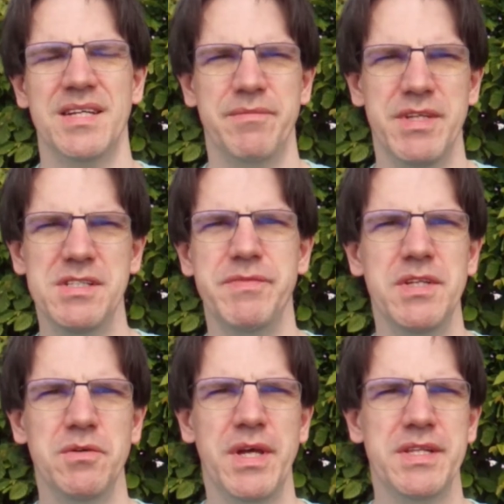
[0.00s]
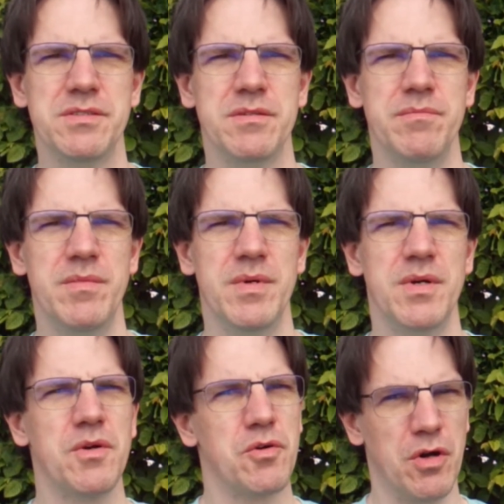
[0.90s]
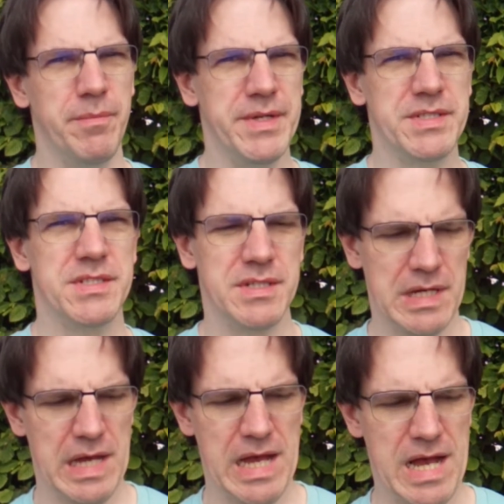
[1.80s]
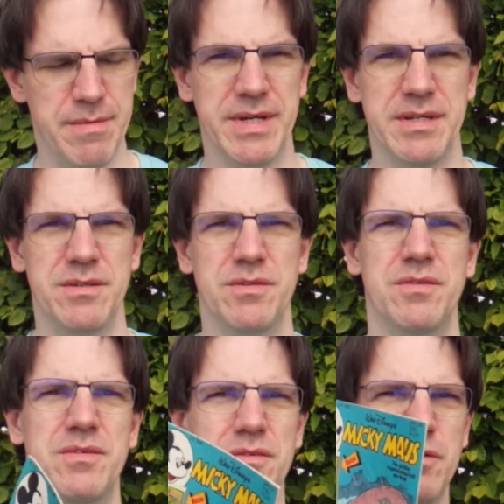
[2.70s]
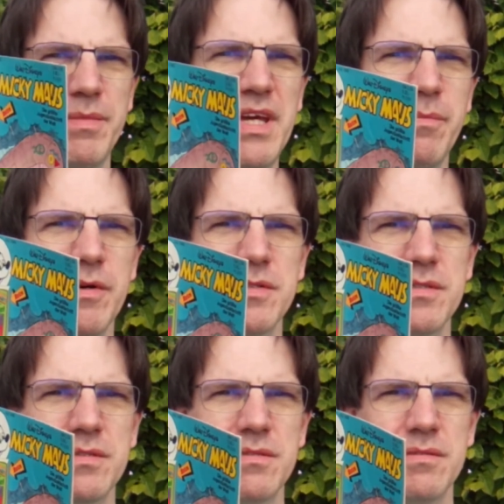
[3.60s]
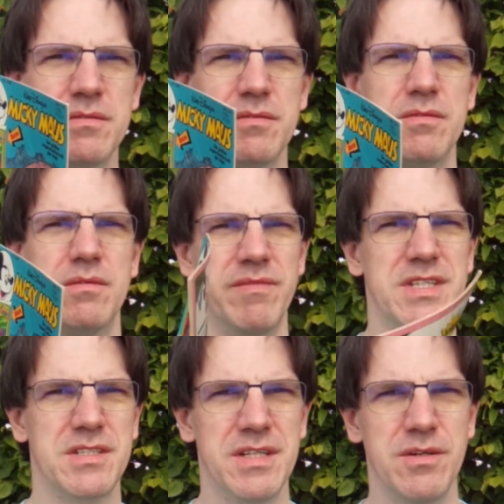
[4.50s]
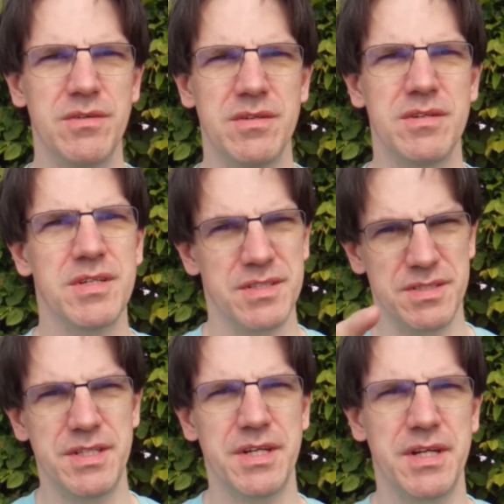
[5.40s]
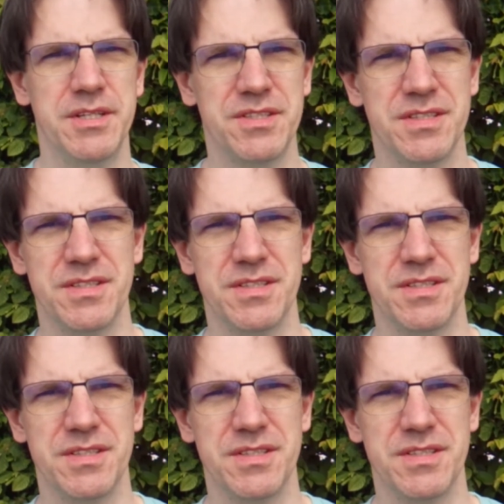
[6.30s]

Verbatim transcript: In diesem Video geht es um Comics, aber um Mickey Mouse. Um was genau, seht ihr gleich.